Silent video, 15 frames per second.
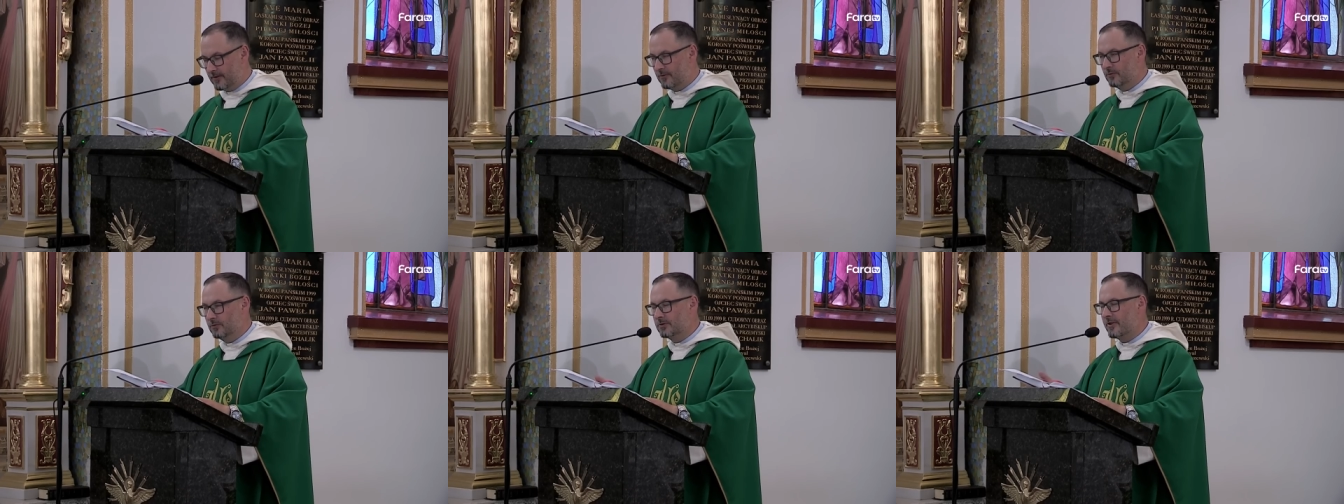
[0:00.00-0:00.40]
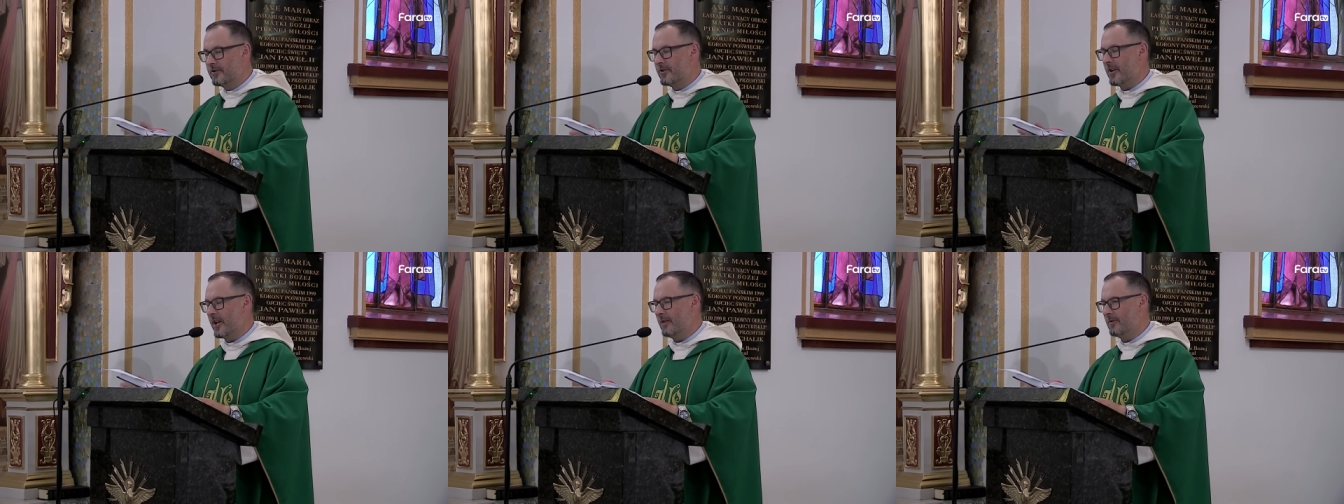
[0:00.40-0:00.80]
kult
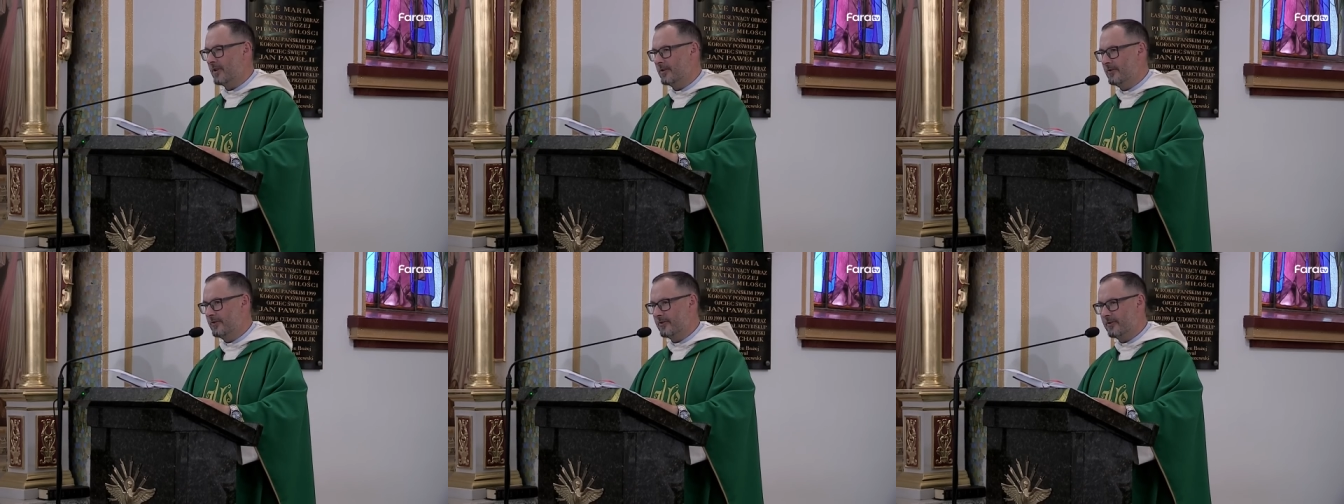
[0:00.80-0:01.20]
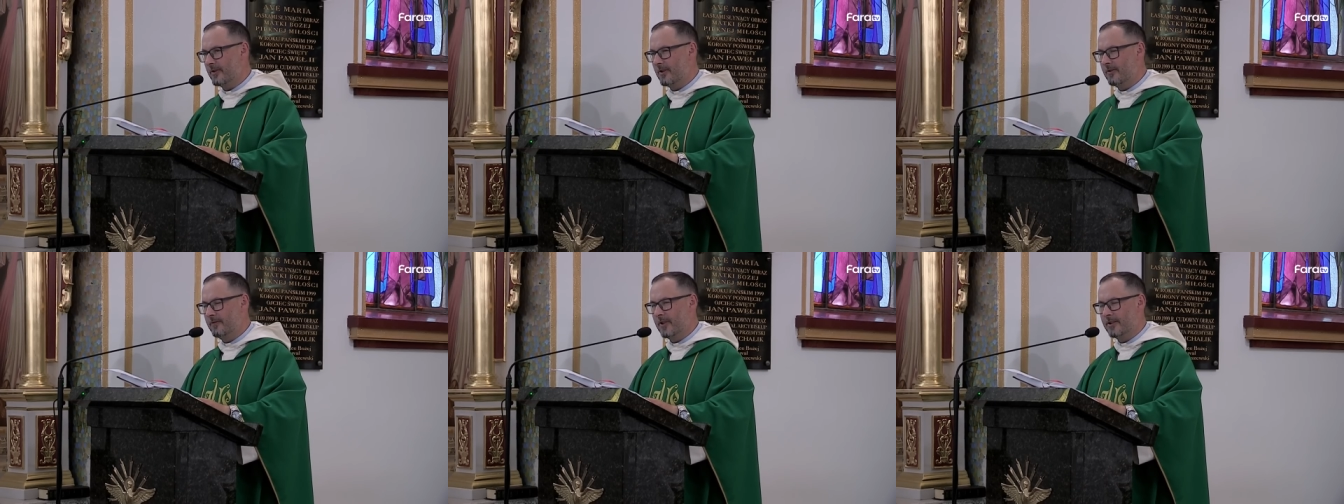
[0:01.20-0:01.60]
ciała i
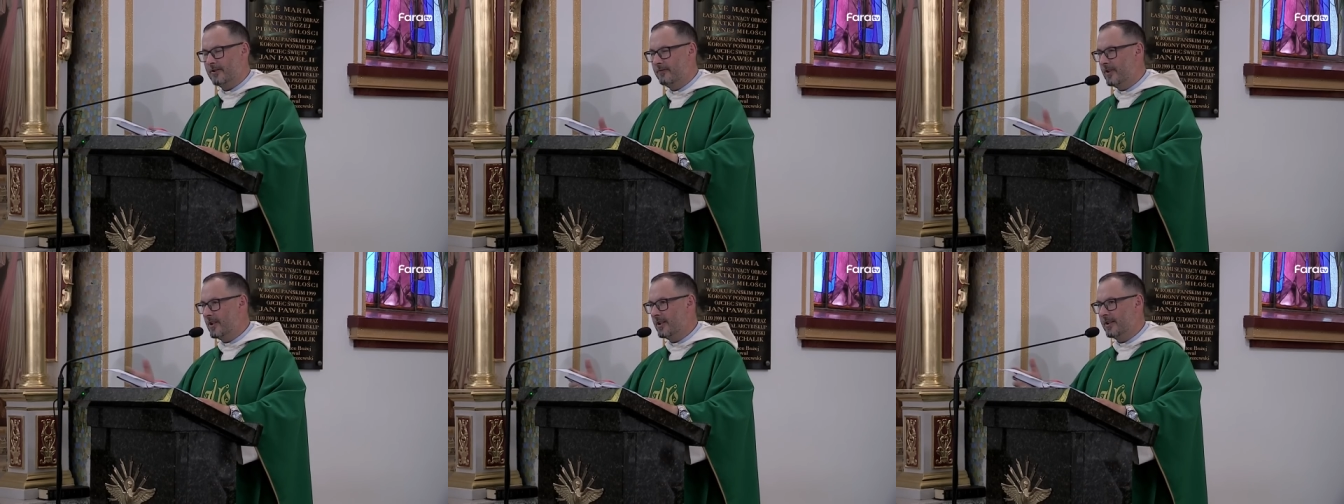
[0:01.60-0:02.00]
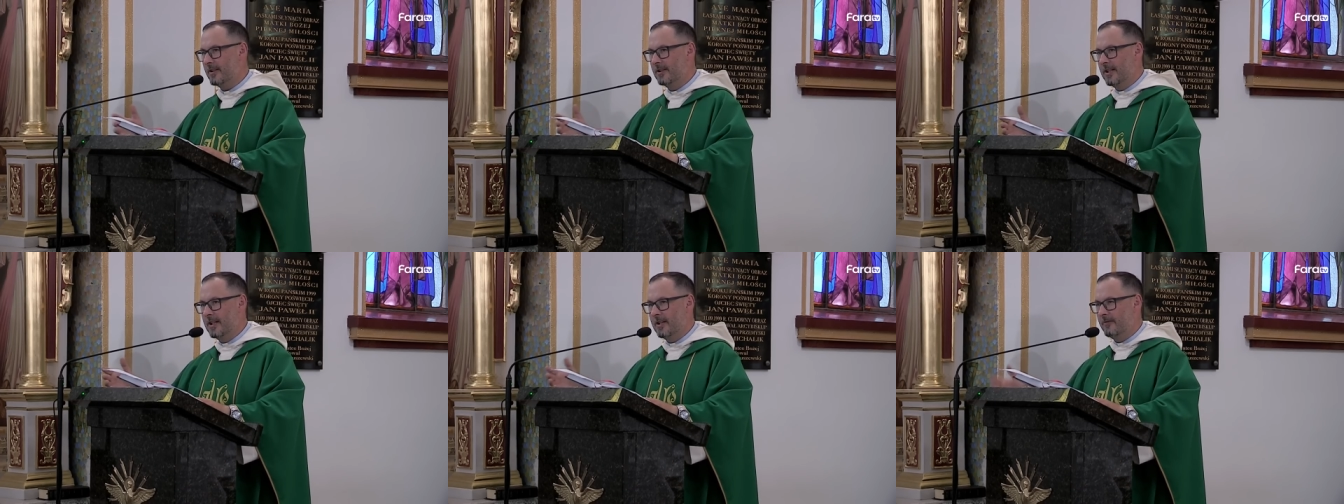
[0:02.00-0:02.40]
zdrowia i
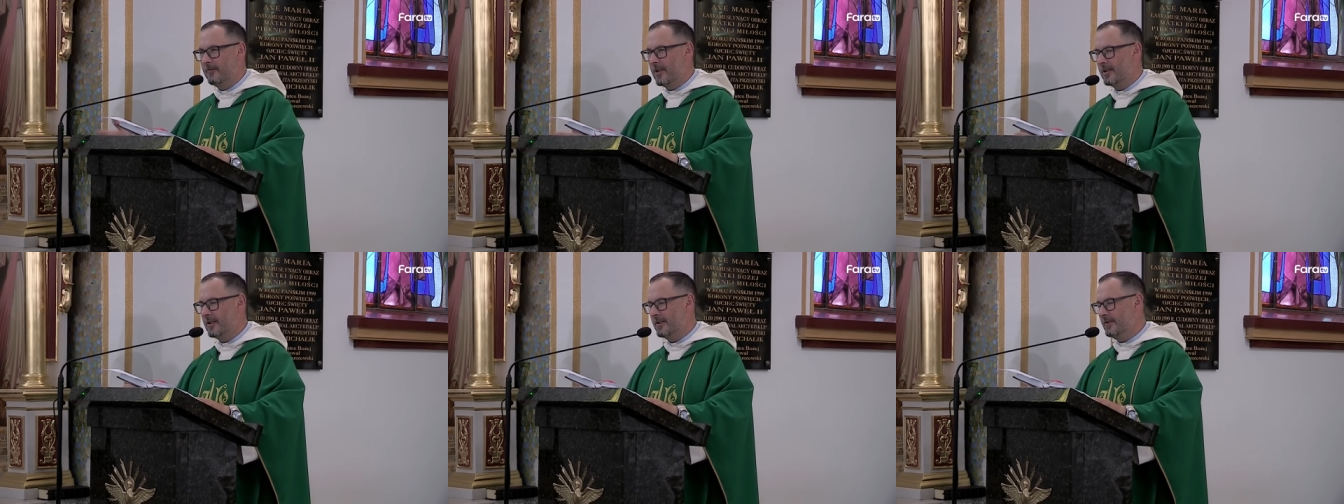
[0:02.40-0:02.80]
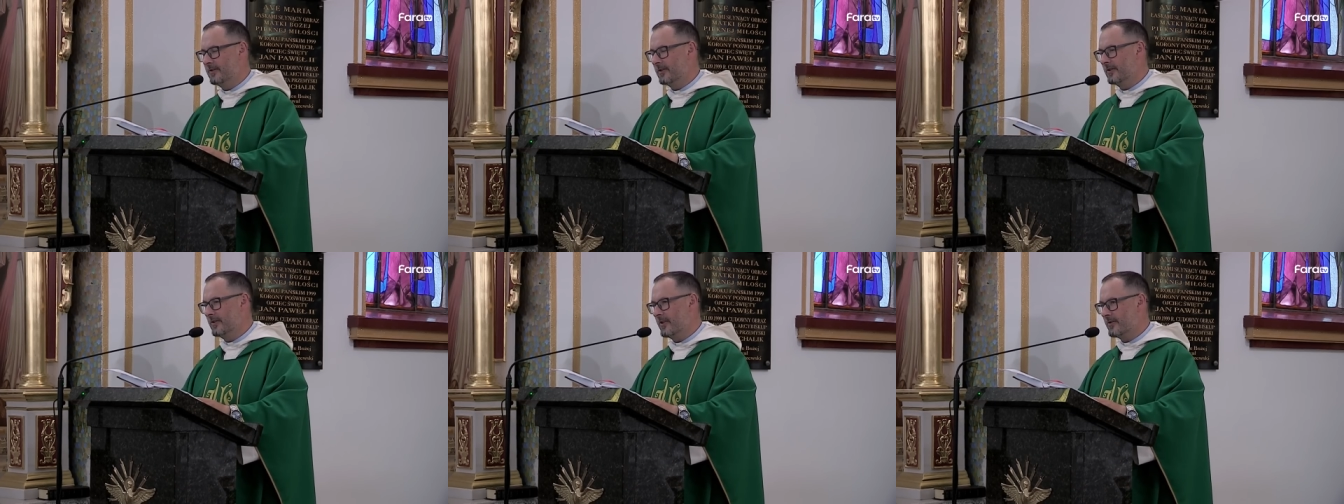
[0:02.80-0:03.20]
wiele, wiele
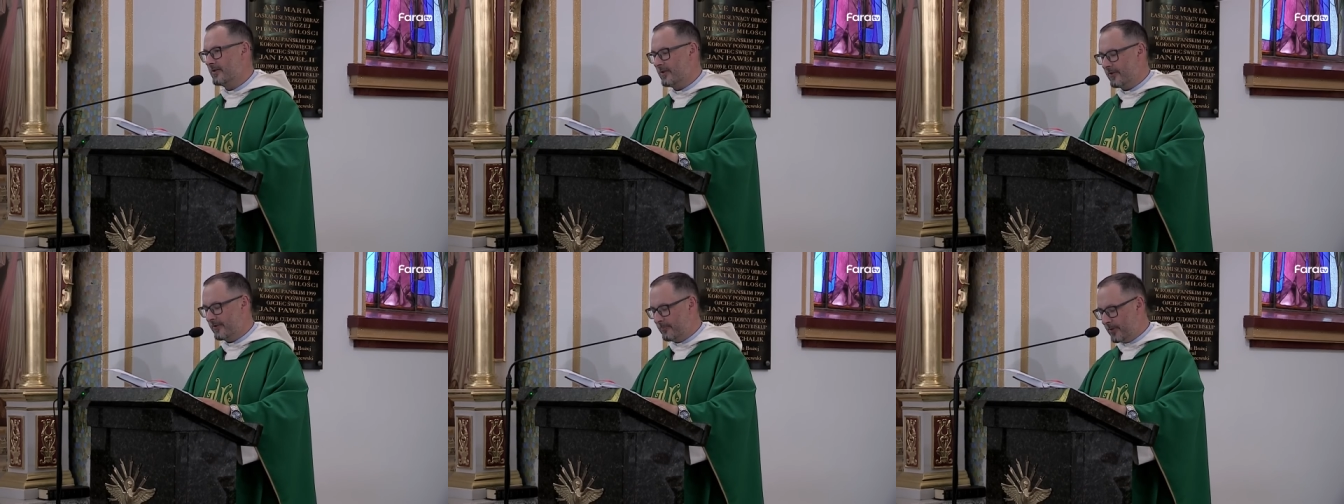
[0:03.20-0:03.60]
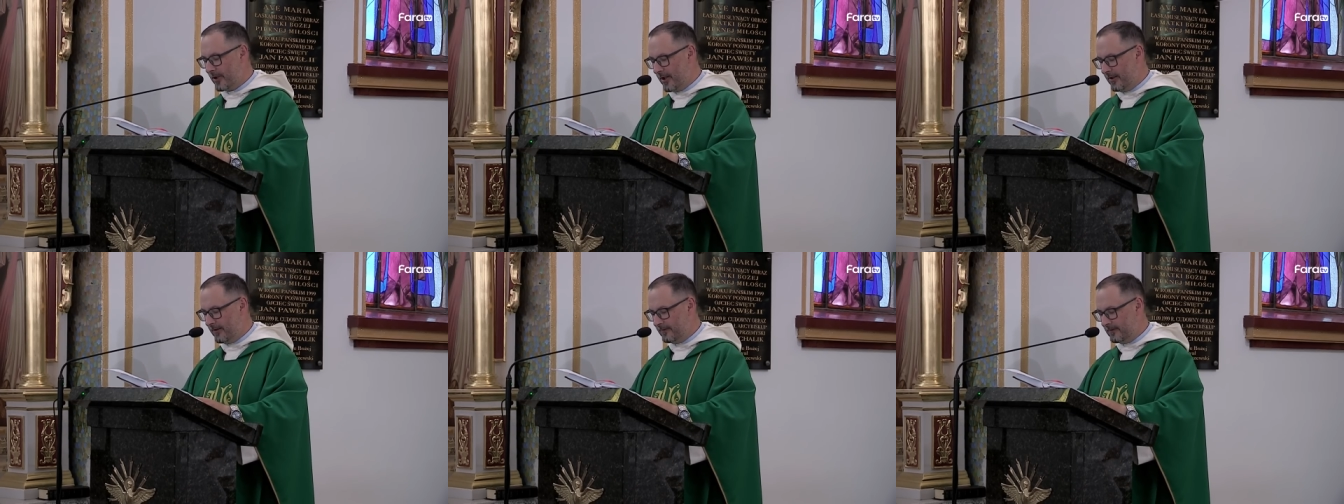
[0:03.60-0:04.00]
innych jeszcze
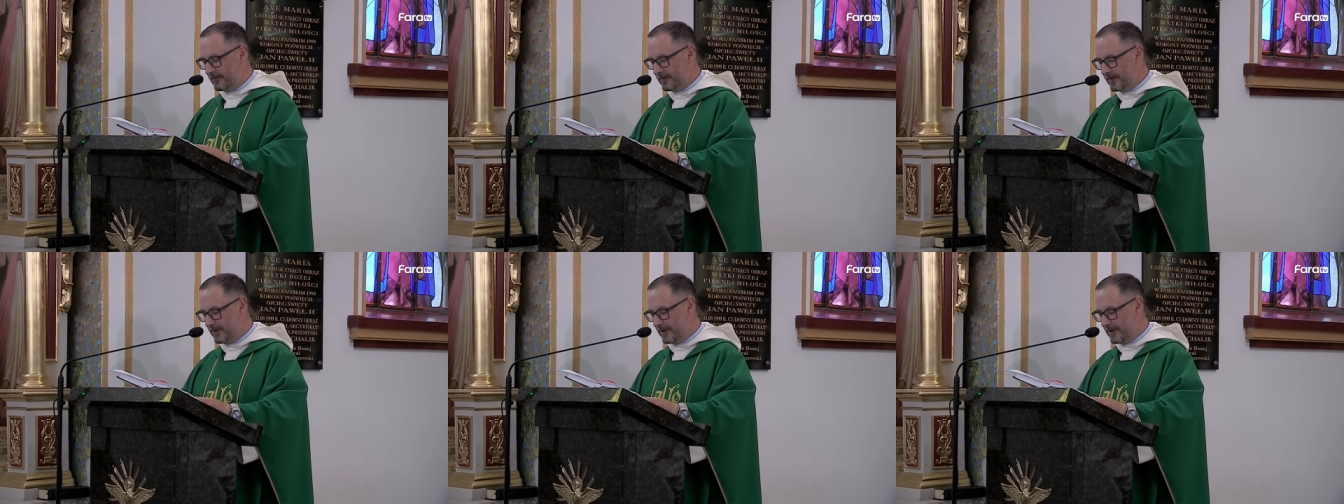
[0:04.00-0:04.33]
spraw.